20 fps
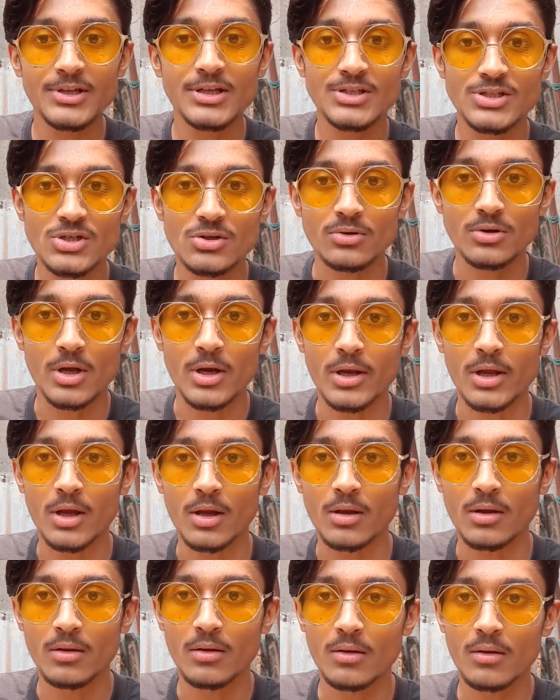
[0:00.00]
দিয়েছি ওদেরকে
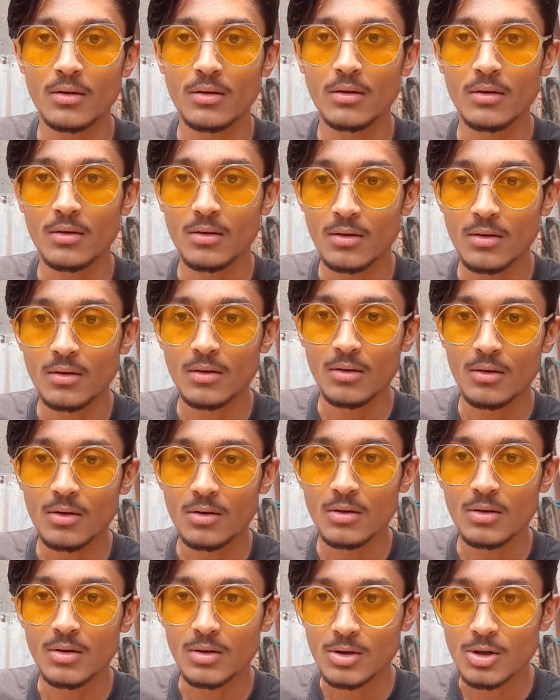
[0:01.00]

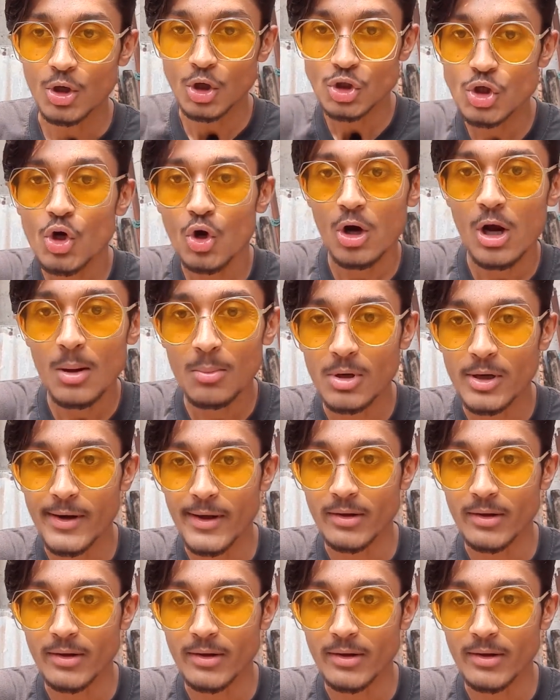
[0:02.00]
রসগোল্লা বলে